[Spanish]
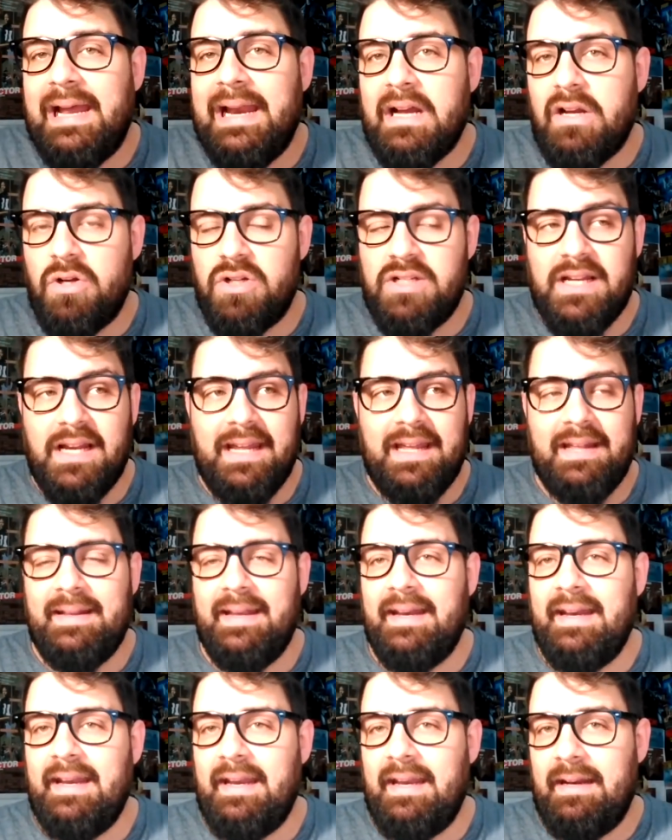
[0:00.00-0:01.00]
de las cosas que
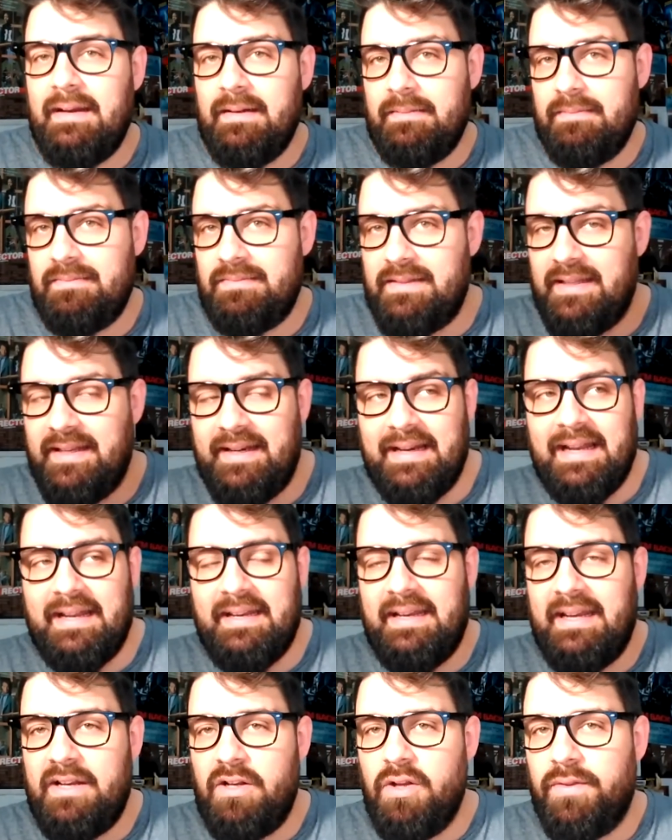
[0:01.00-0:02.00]
tiene, tienen
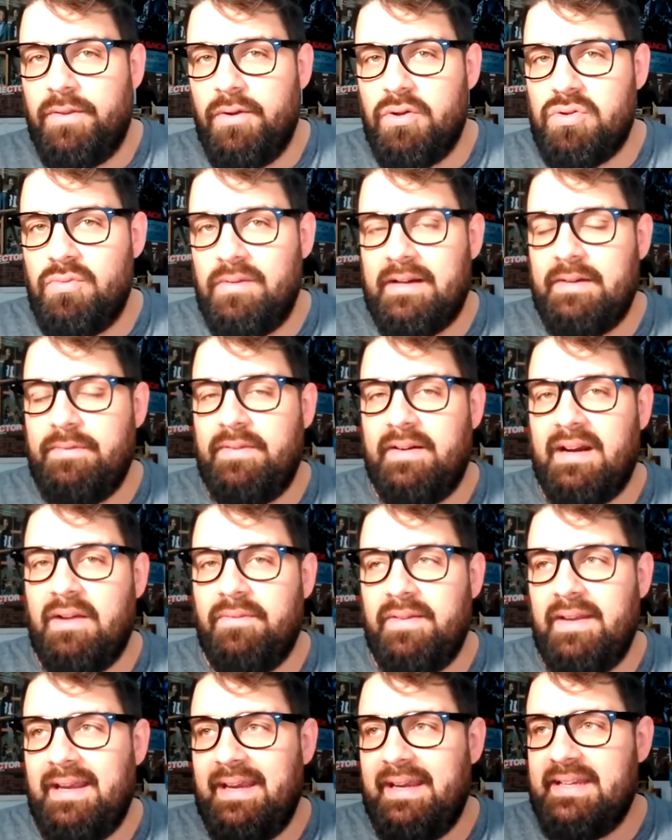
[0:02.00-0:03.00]
ahí ellos dos, un riff y
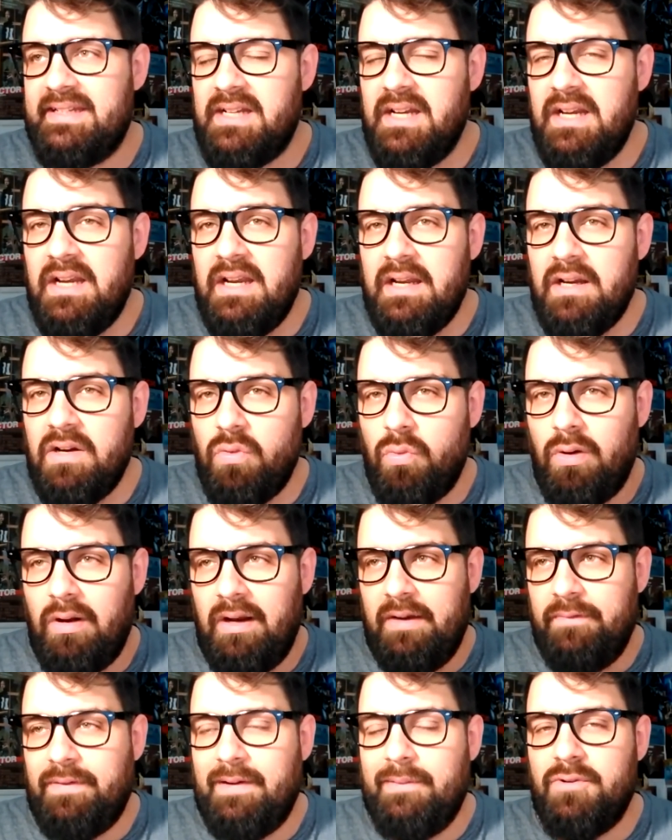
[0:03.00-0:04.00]
rafe, es
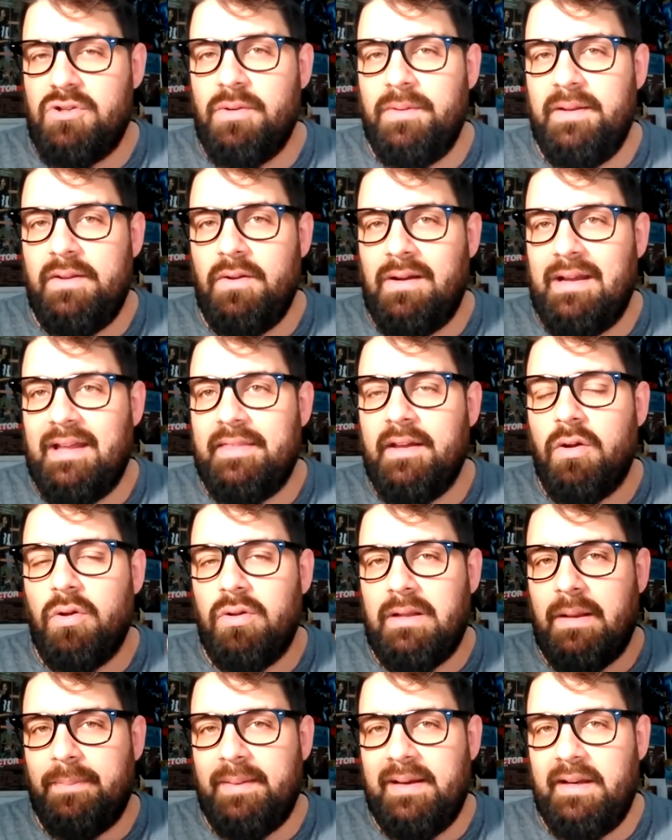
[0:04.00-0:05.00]
el famoso vídeo que hace
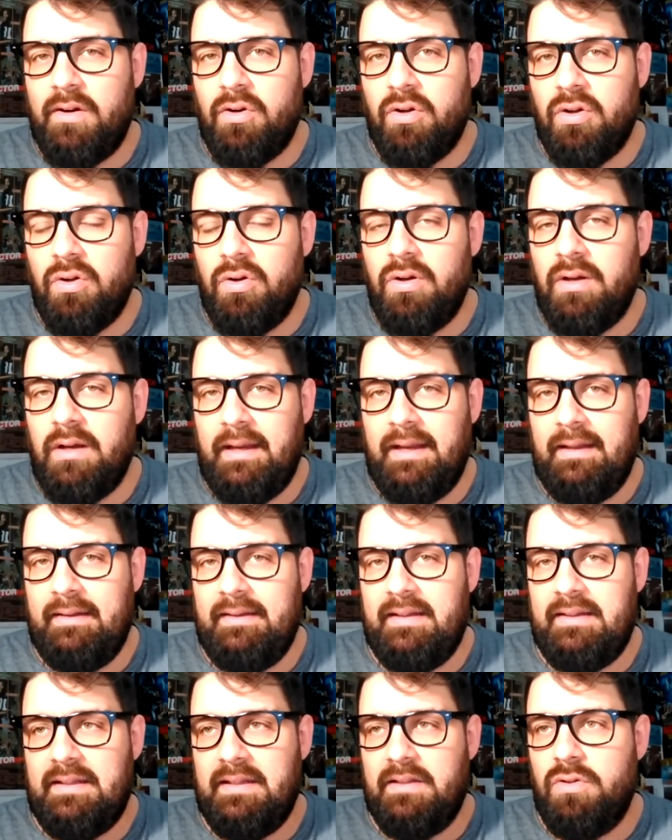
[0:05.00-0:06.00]
J. Pelirrojo eh,
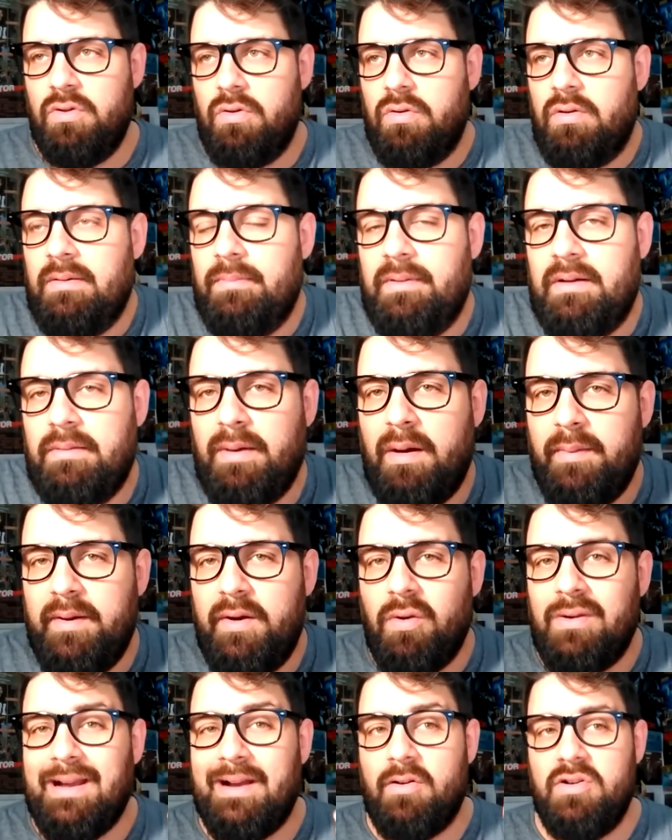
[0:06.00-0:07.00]
diciendo más o
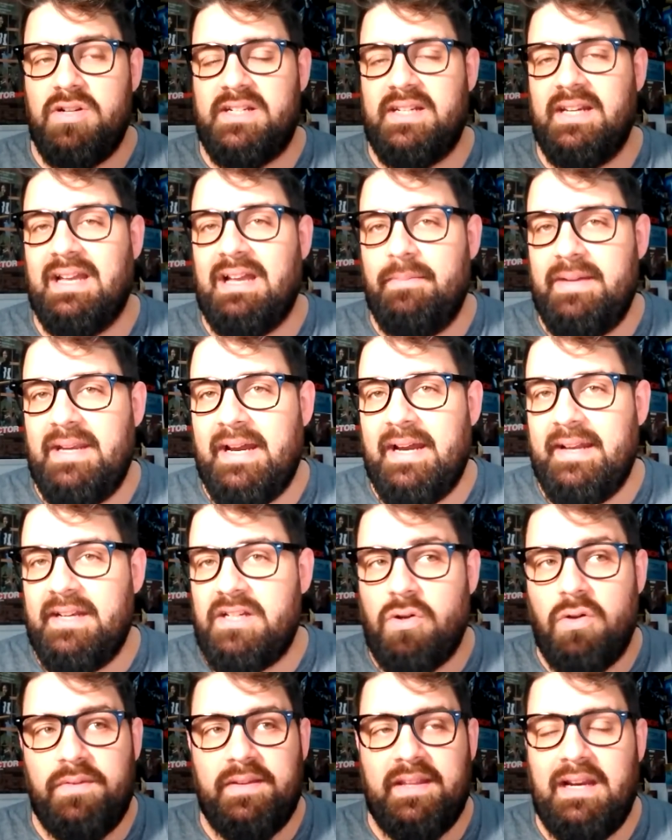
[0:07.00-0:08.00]
menos que aconseja a Miar
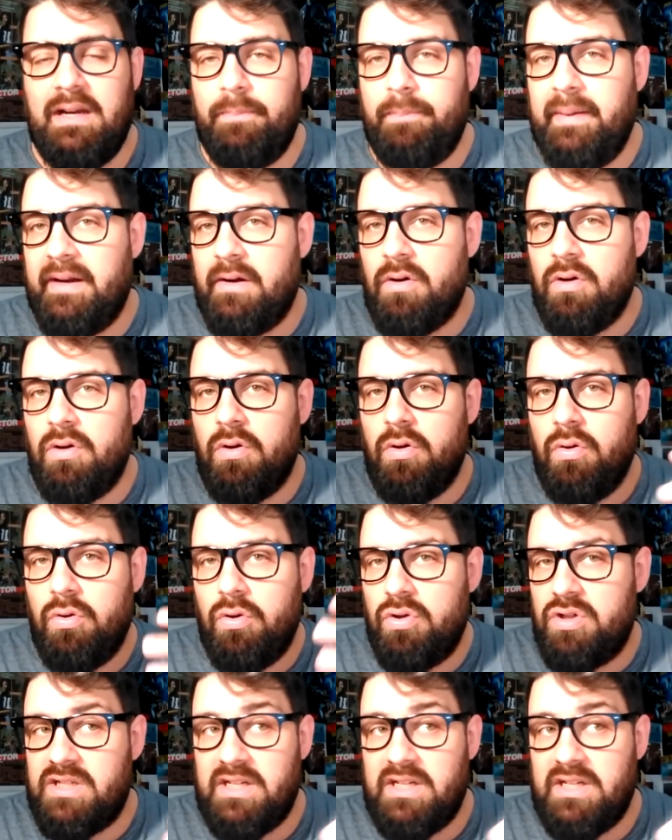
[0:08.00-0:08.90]
esconder el perro o